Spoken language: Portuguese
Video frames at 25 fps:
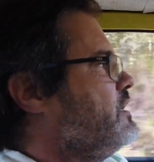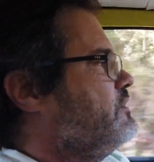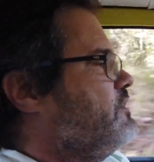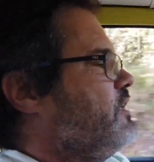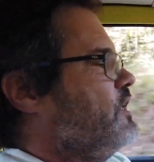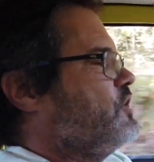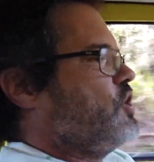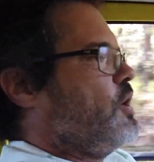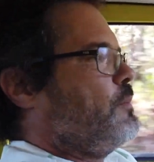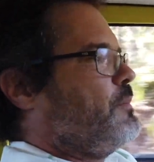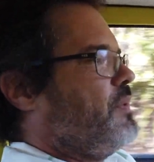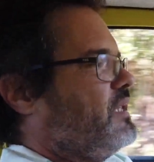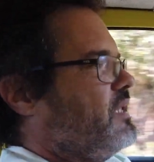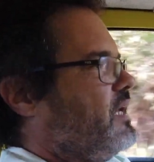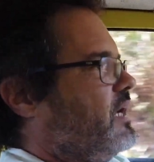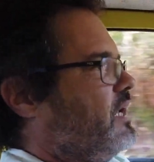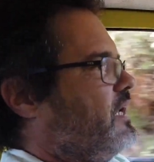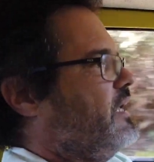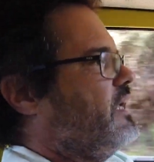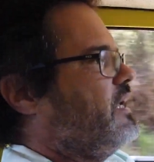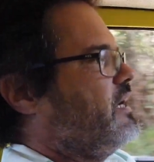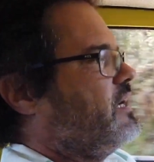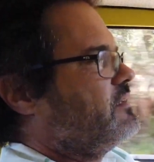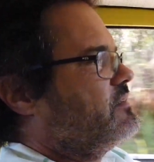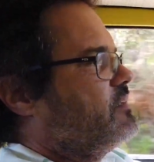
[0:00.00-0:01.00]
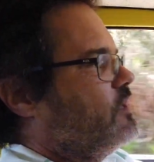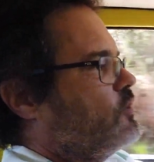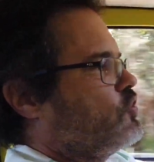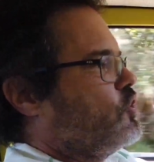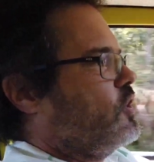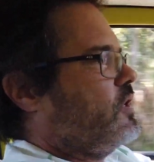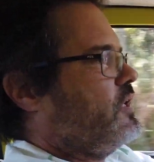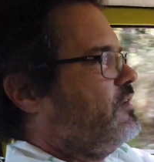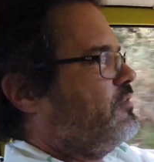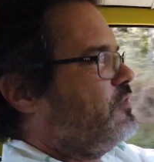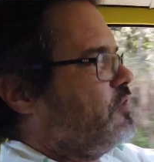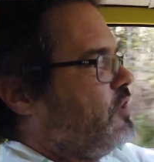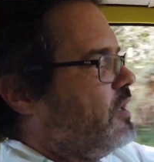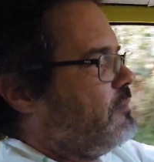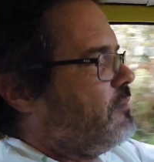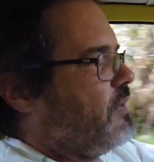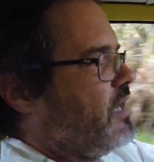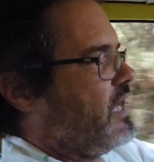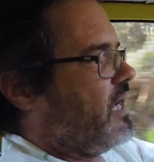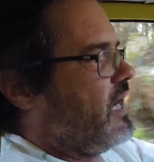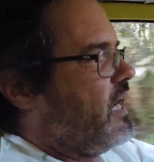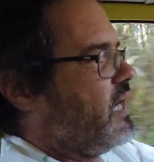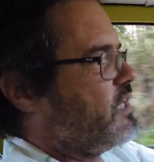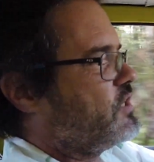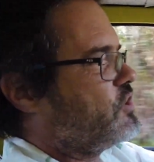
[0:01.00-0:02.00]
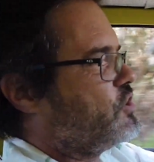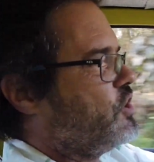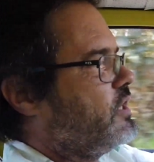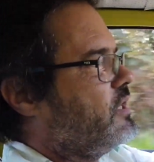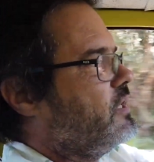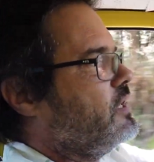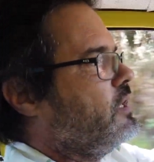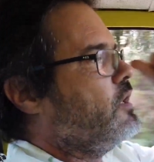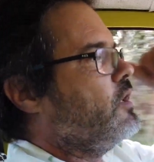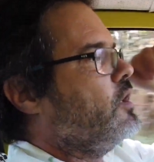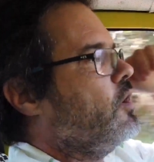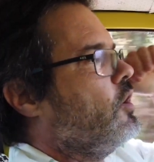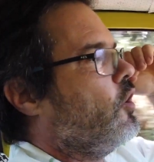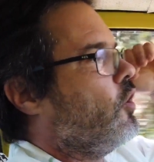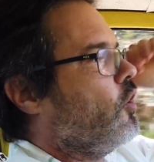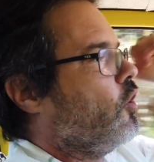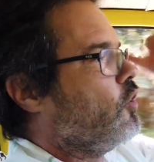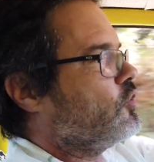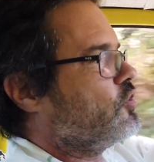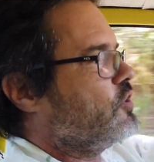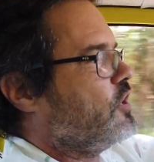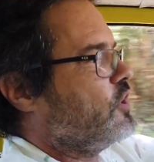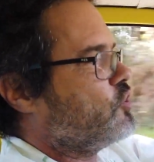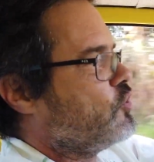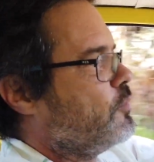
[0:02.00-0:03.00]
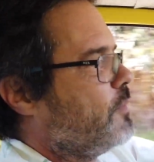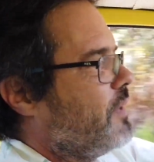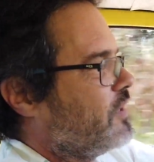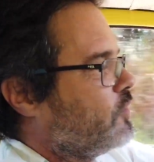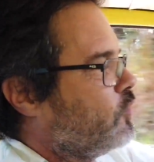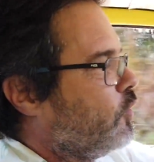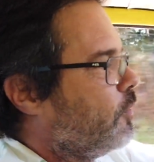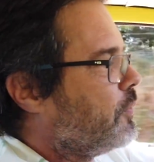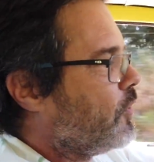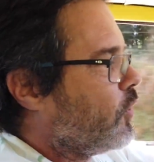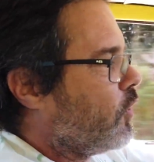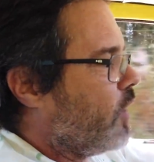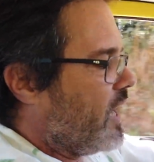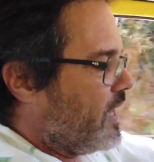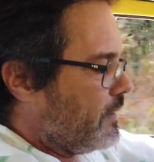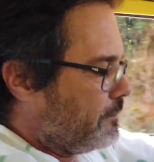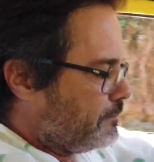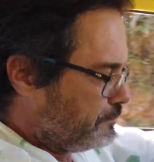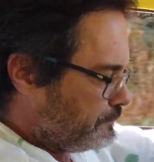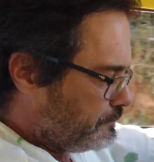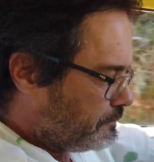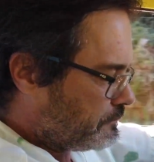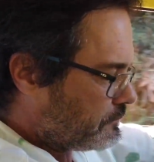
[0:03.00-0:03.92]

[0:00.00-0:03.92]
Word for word: seja pedaleira, seja o livre da embreagem, ou seja uma duplo A,